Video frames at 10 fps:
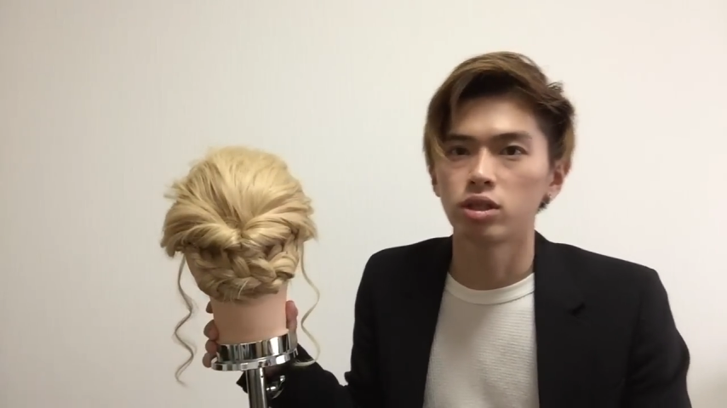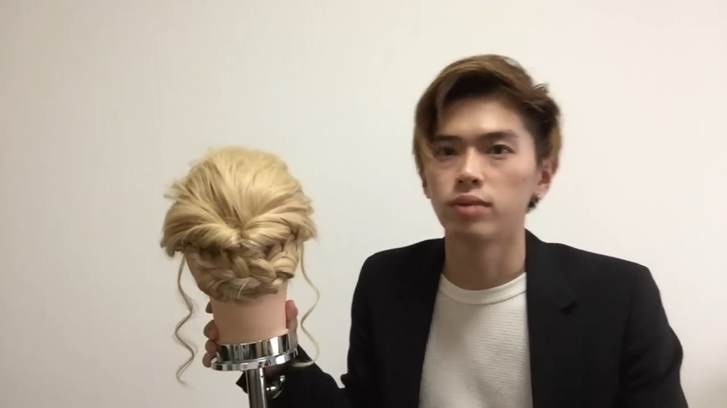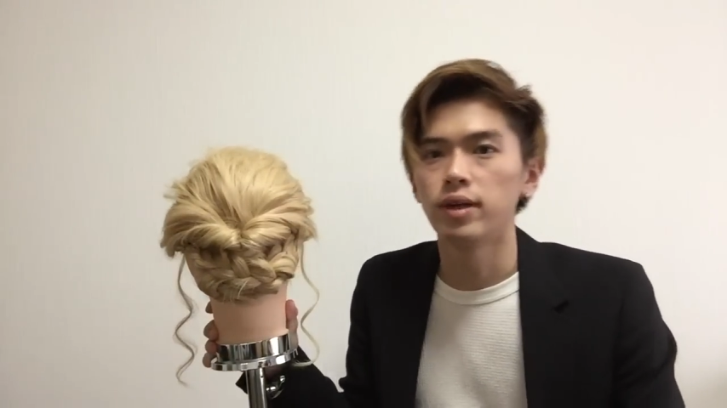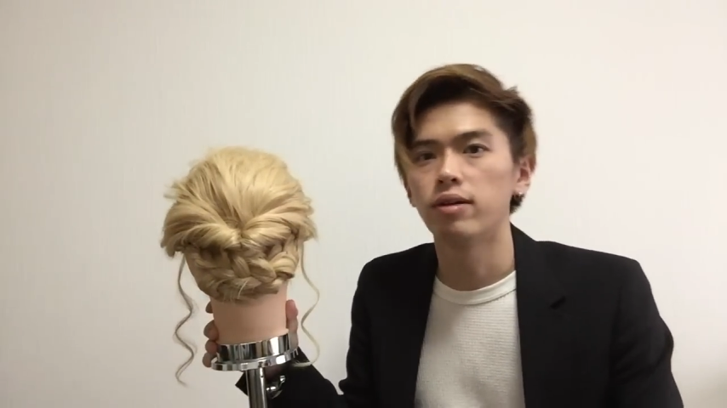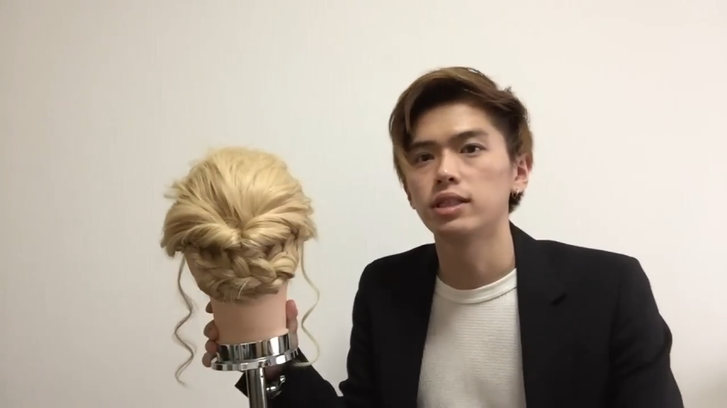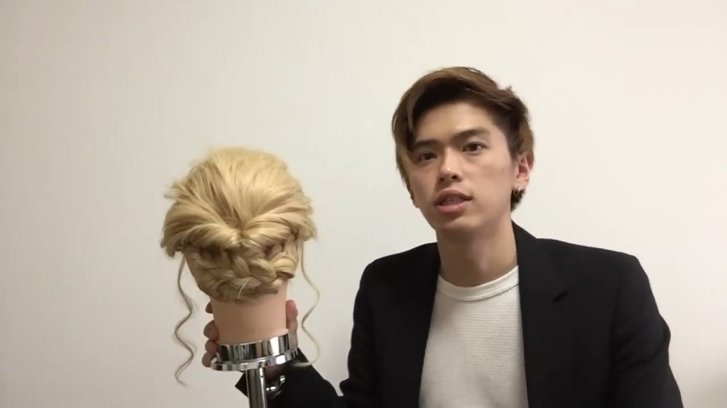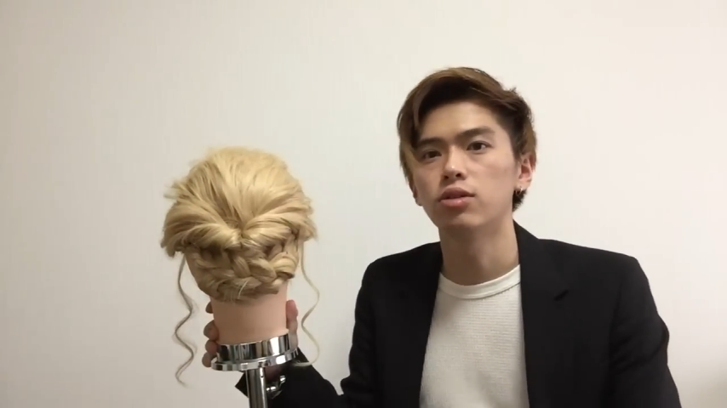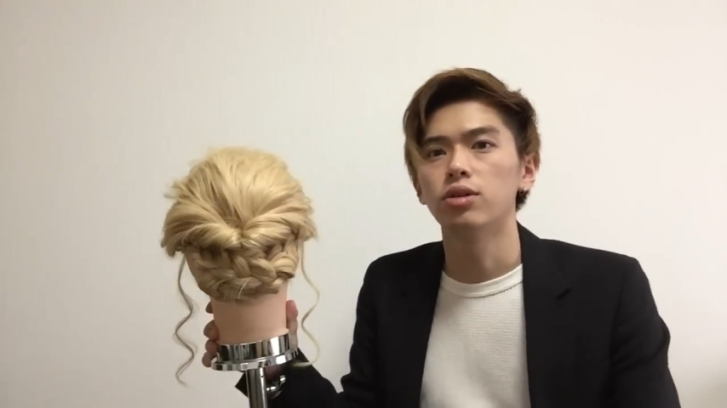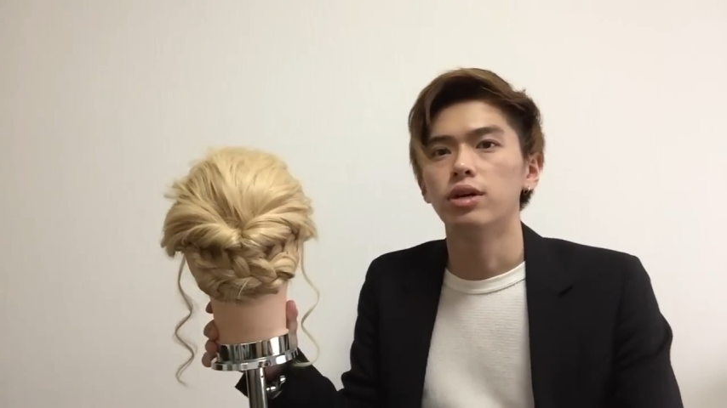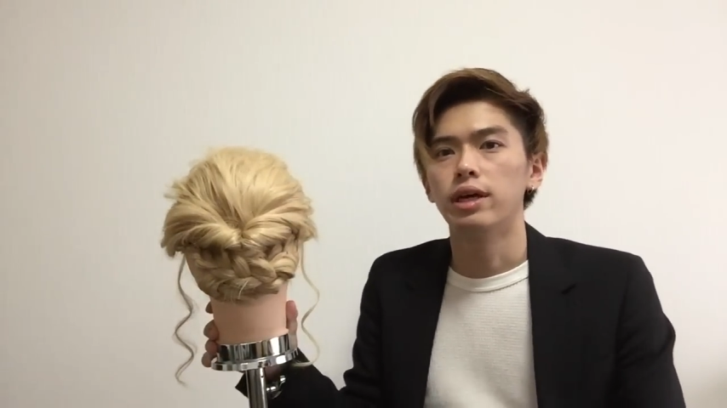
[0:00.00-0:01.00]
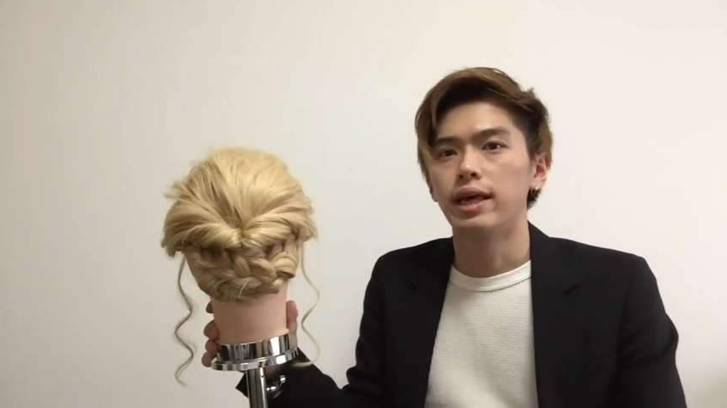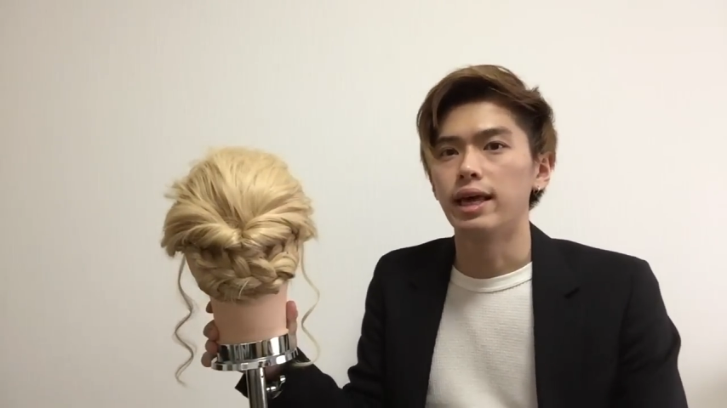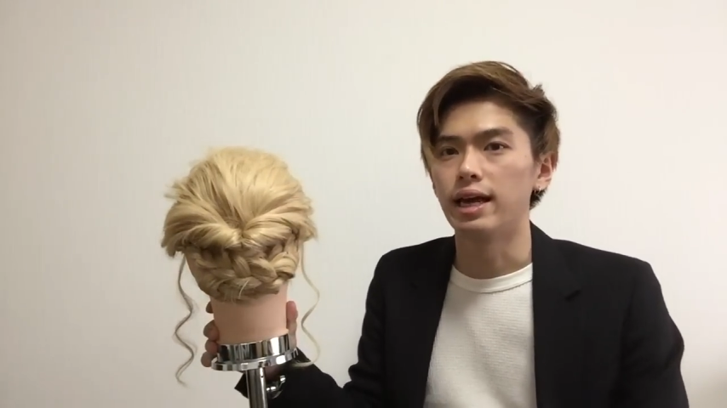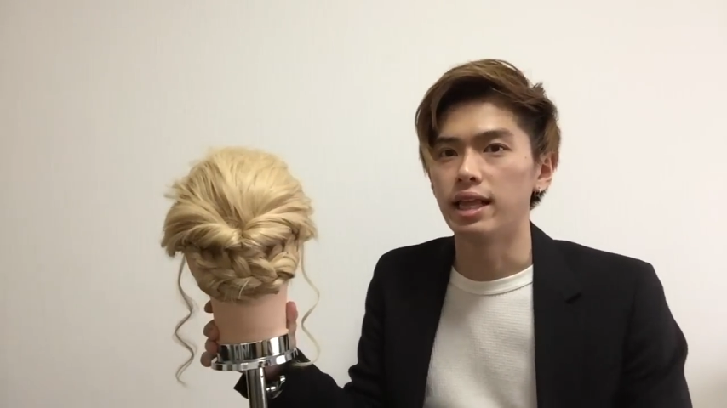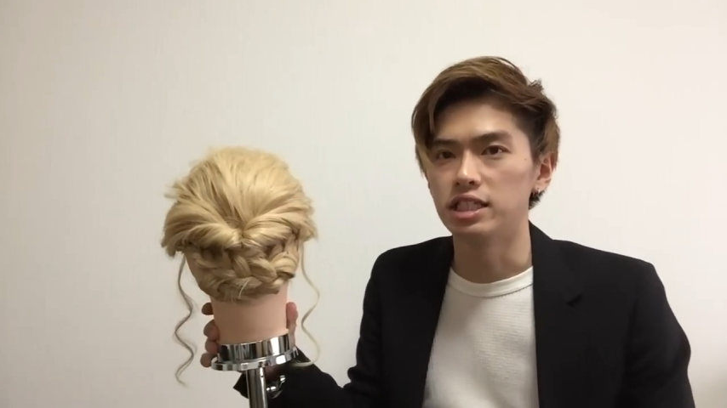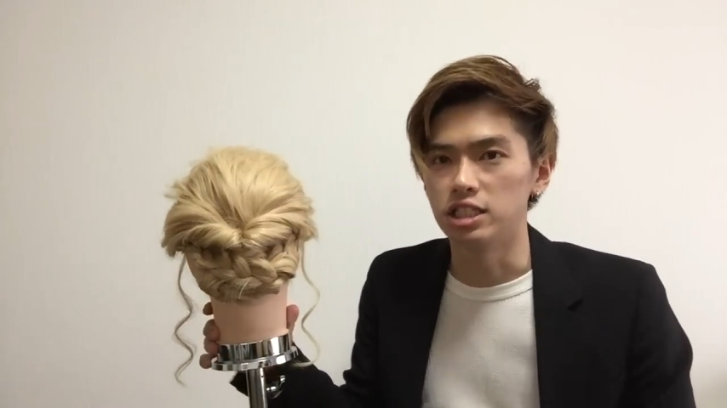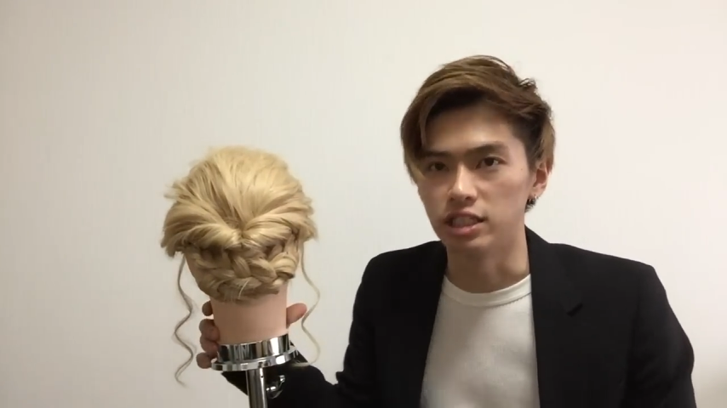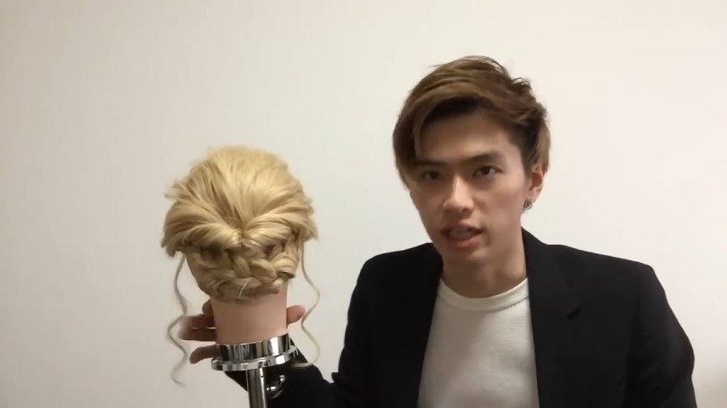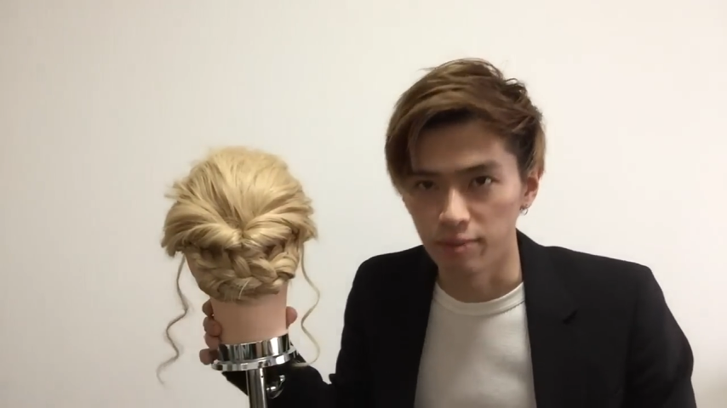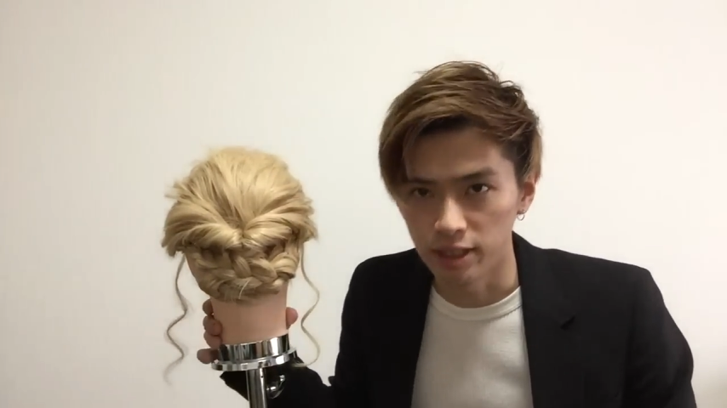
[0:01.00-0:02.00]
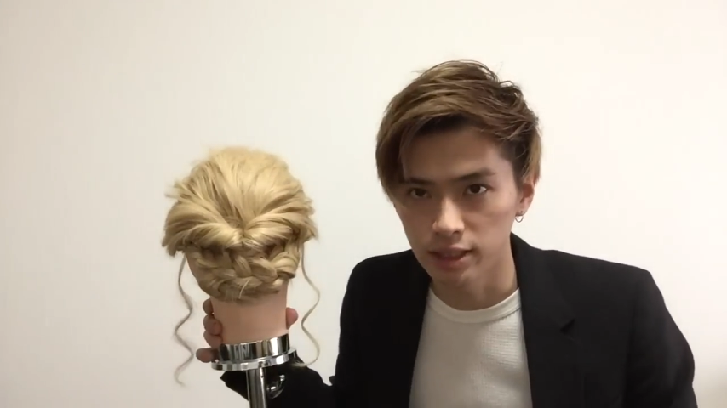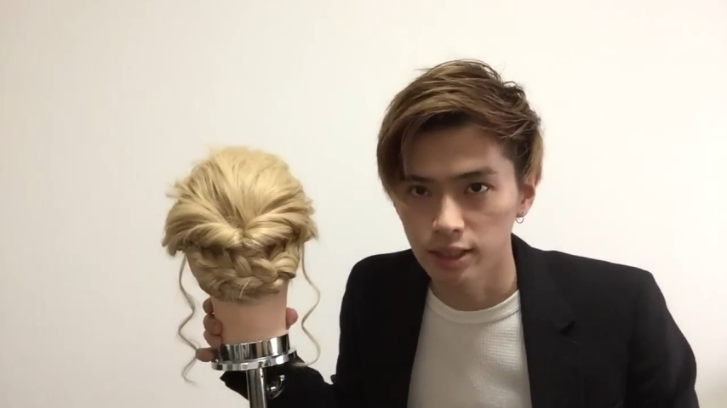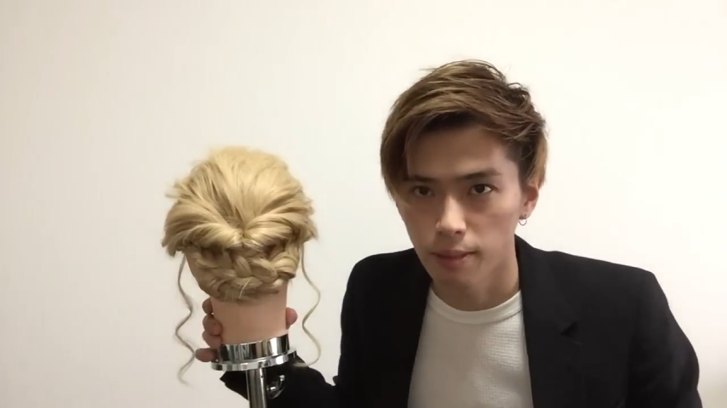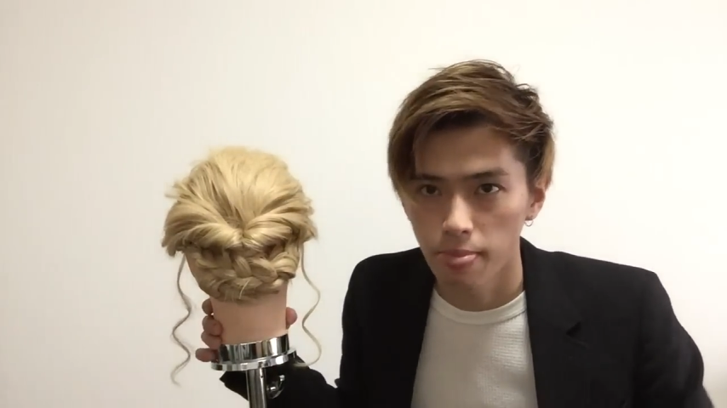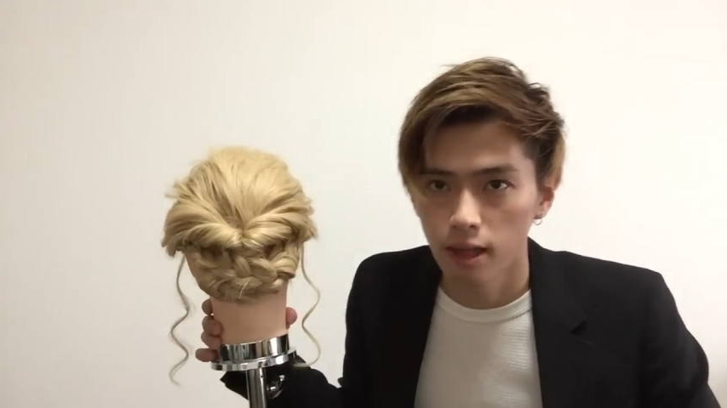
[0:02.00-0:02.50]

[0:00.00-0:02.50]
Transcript: 組み合わせのヘアアレンジになります